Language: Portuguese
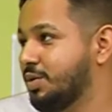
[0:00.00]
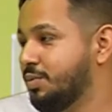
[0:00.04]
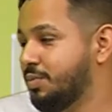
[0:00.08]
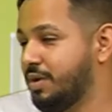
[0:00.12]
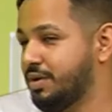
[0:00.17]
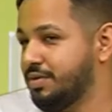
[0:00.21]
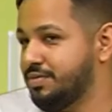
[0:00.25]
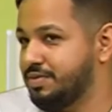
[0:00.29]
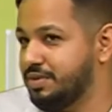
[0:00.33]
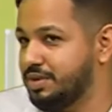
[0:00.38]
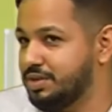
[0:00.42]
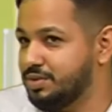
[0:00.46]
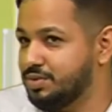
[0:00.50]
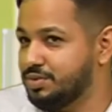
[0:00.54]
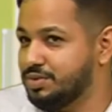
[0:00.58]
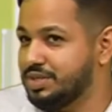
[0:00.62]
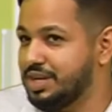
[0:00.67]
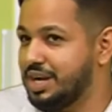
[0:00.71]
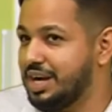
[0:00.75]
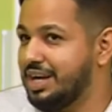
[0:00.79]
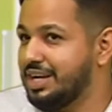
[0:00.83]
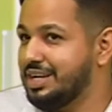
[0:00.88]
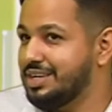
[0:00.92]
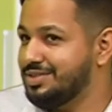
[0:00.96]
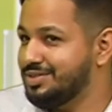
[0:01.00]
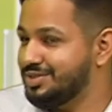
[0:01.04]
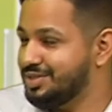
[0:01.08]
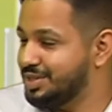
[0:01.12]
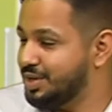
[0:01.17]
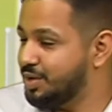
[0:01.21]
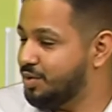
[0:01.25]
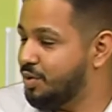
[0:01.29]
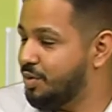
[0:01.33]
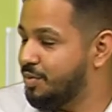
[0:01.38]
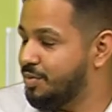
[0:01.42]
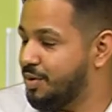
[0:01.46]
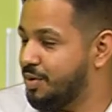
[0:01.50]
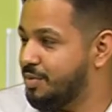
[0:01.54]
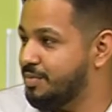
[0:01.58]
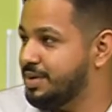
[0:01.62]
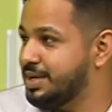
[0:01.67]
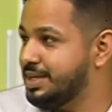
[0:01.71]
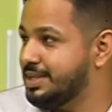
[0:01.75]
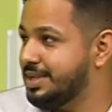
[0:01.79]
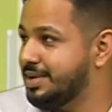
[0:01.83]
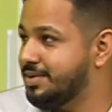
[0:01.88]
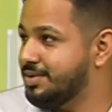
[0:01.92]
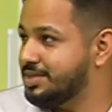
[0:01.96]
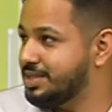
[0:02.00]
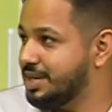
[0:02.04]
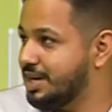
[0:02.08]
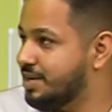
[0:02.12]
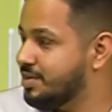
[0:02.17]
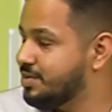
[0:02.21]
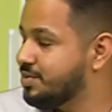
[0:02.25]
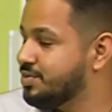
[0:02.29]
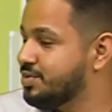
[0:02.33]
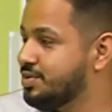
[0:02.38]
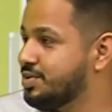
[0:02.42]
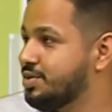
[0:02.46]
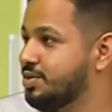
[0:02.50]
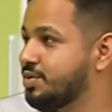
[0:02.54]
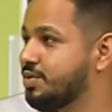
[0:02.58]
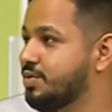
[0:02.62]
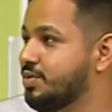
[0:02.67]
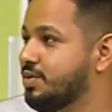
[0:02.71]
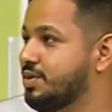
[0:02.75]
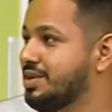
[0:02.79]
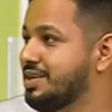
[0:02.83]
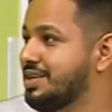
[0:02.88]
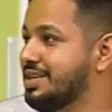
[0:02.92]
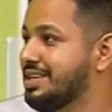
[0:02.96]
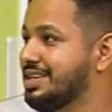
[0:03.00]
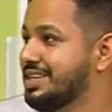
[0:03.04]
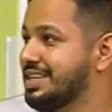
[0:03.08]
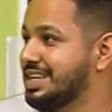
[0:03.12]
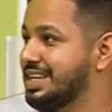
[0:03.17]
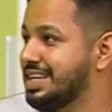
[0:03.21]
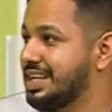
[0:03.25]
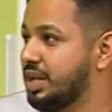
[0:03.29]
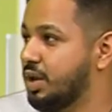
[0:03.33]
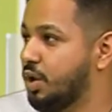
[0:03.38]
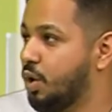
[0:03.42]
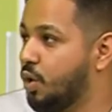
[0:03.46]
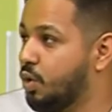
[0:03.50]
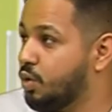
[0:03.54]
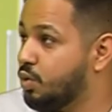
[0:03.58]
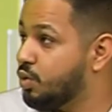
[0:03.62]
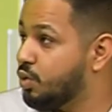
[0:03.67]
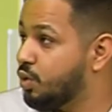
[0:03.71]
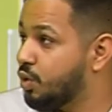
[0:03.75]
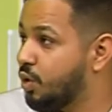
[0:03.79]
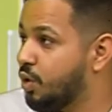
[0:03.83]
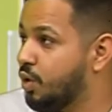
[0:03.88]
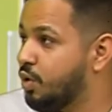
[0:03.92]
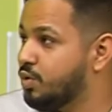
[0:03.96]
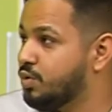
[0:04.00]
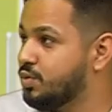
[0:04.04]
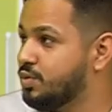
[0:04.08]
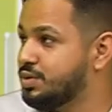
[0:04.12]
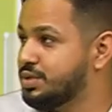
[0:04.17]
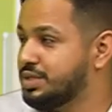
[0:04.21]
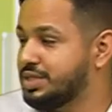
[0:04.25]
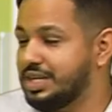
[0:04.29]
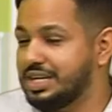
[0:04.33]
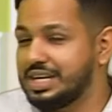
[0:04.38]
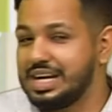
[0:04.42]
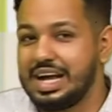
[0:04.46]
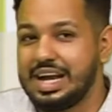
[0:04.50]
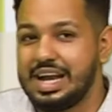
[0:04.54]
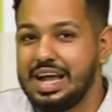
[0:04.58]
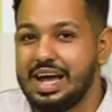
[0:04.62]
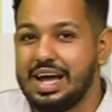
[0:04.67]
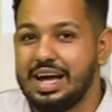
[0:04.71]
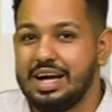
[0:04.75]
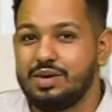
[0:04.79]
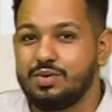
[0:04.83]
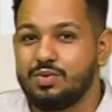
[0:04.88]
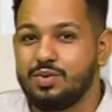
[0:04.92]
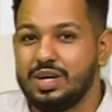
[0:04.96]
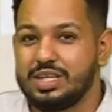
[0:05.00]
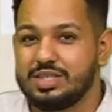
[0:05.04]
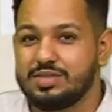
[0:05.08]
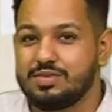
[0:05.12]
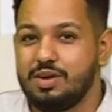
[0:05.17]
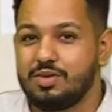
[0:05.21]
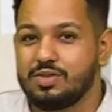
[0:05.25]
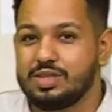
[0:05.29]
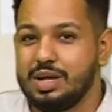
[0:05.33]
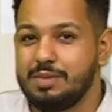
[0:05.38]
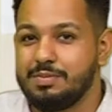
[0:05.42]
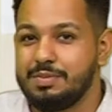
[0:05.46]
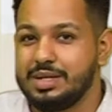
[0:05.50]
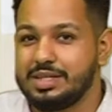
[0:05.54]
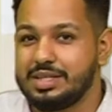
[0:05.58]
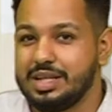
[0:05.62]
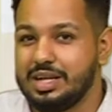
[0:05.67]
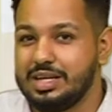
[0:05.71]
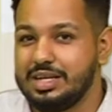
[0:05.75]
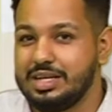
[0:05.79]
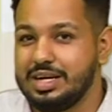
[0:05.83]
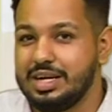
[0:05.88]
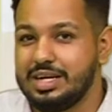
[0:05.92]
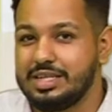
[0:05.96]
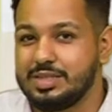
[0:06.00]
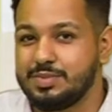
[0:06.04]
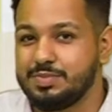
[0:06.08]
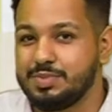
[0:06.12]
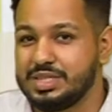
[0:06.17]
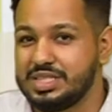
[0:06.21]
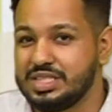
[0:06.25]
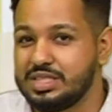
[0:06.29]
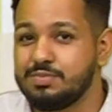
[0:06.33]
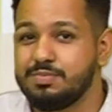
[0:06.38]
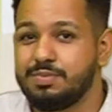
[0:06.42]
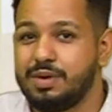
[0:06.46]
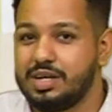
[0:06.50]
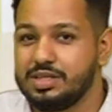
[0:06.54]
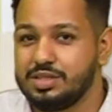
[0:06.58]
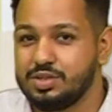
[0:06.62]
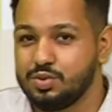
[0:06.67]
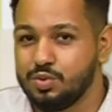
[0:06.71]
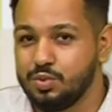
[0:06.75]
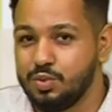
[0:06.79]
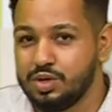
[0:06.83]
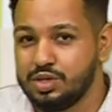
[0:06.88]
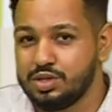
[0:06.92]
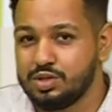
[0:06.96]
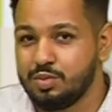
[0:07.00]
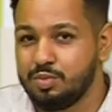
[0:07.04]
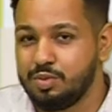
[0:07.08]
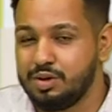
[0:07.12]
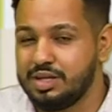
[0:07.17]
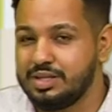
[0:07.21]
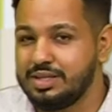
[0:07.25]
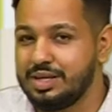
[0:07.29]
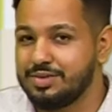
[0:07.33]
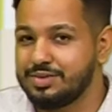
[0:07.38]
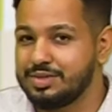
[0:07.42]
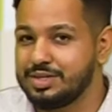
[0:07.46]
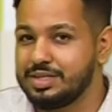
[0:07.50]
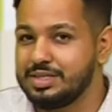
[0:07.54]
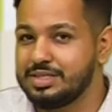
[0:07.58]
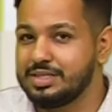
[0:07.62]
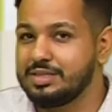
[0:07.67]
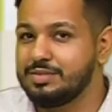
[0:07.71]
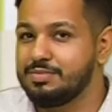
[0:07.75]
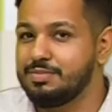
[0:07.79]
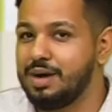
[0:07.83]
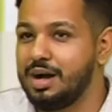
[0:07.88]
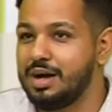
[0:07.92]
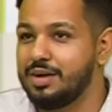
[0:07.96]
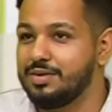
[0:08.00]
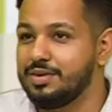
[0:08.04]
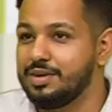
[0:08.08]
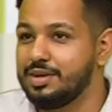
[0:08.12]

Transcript: prefeito já se comprometeu e já anunciou que logo, logo chegará o asfaltamento ali às principais ruas do Planalto 13 de Maio.